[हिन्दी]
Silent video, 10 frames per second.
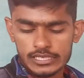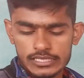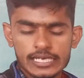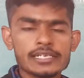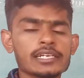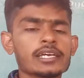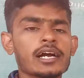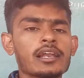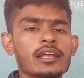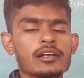थर्टी
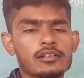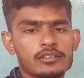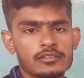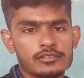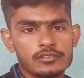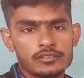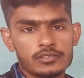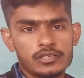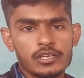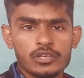निकालना
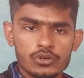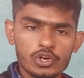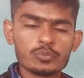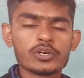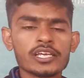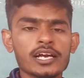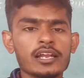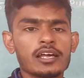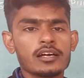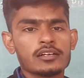नोटबुक
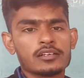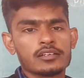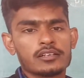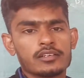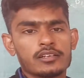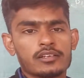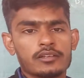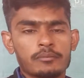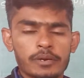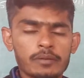निकालना
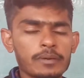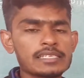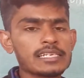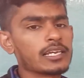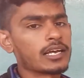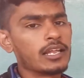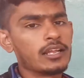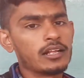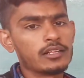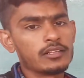पेन पेंसिल निकालना